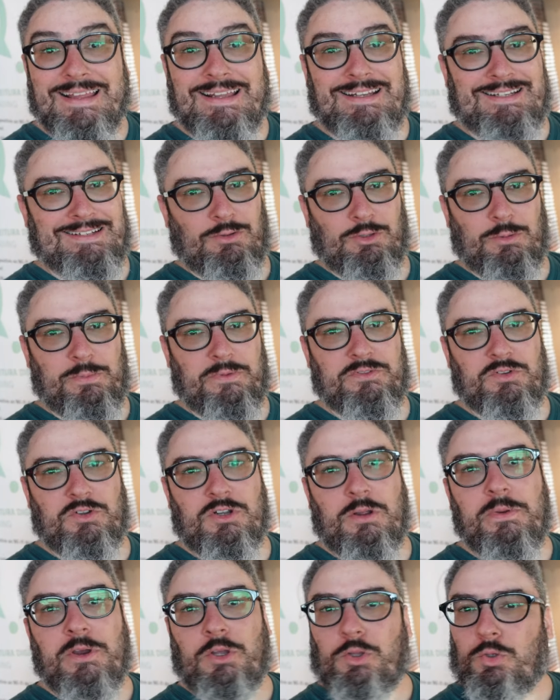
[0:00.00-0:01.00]
Eles não têm previsão de
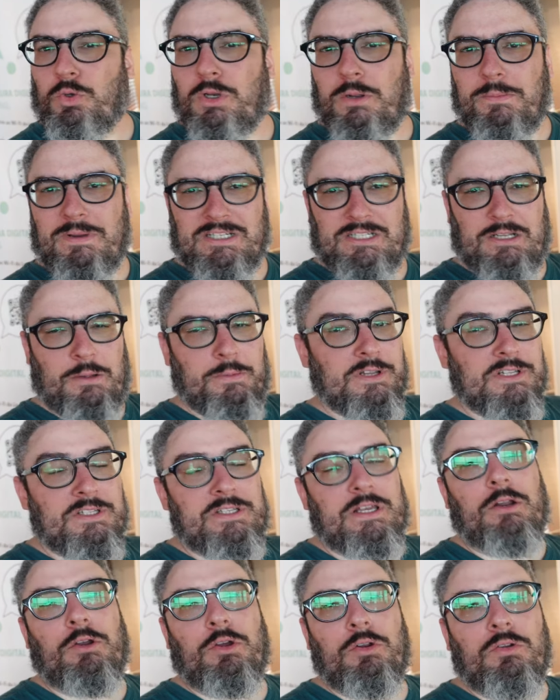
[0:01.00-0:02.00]
abertura, mas também
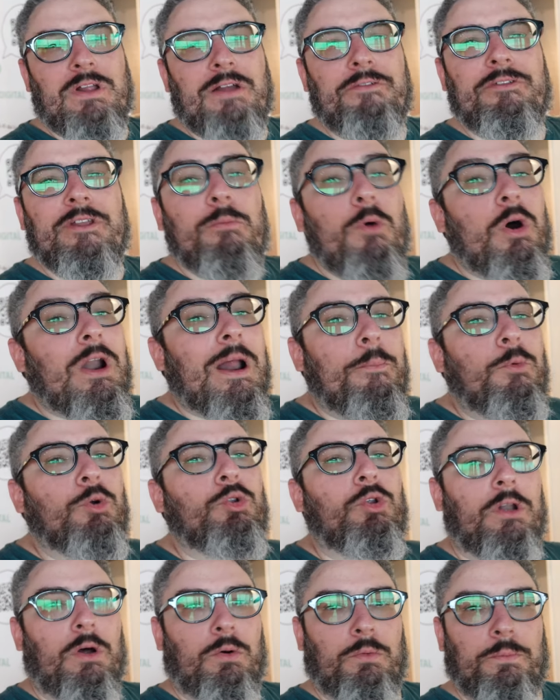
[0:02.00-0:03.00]
disseram que não deve demorar
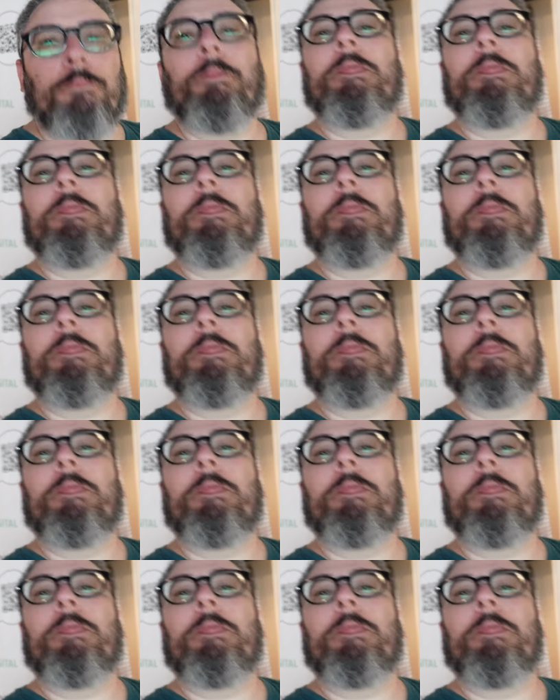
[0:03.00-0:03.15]
muito, não.